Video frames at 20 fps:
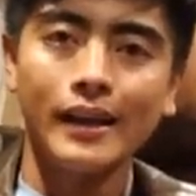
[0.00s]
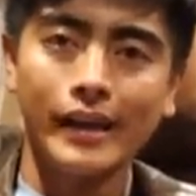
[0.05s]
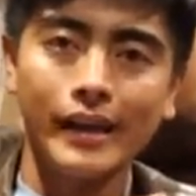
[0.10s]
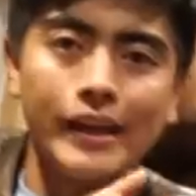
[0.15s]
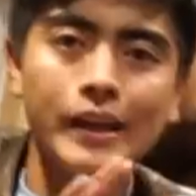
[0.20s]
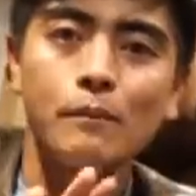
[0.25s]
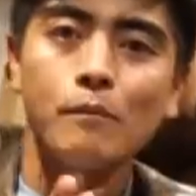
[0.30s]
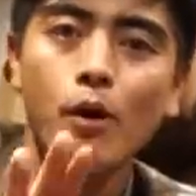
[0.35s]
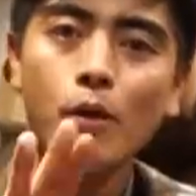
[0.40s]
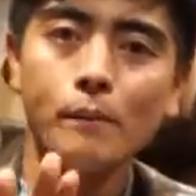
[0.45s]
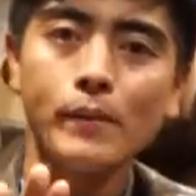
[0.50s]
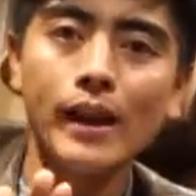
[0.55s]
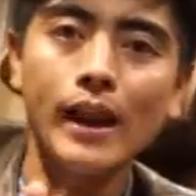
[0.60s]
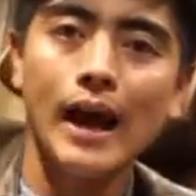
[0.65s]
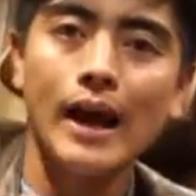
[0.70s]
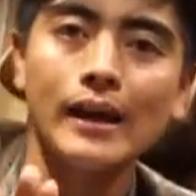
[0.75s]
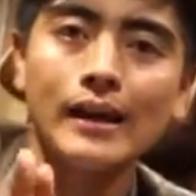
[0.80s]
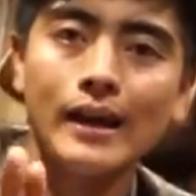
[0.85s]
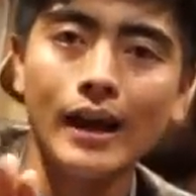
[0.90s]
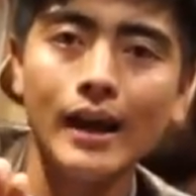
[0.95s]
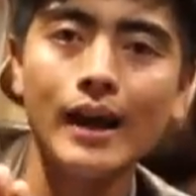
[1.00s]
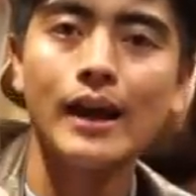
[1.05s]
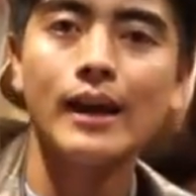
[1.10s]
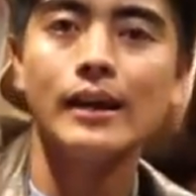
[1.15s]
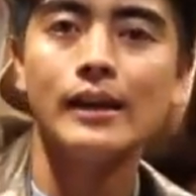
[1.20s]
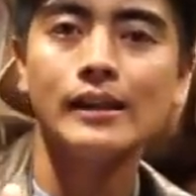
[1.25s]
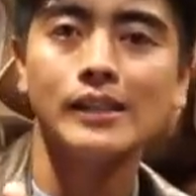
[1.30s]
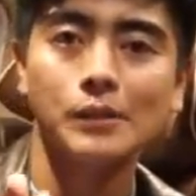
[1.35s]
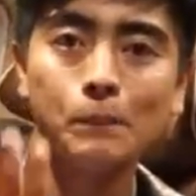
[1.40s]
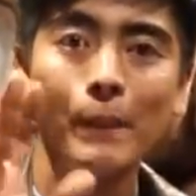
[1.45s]
ini mobil ada
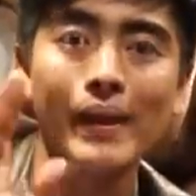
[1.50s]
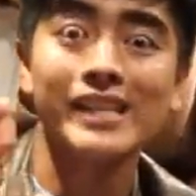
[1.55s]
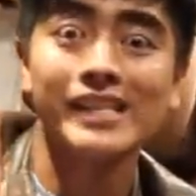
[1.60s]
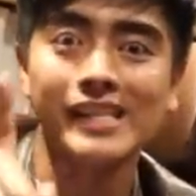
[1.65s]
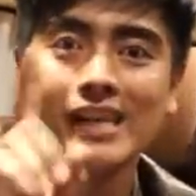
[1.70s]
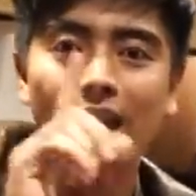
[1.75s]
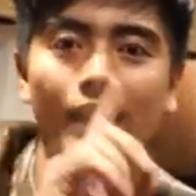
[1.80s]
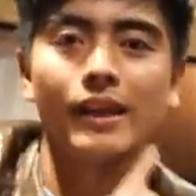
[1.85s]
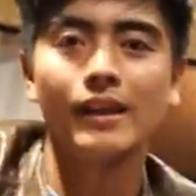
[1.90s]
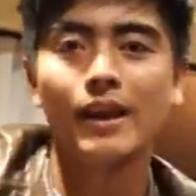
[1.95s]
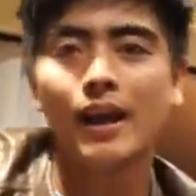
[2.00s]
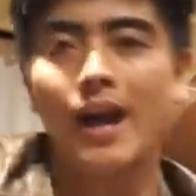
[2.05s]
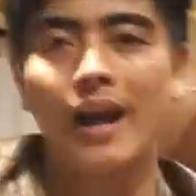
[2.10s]
spesialnya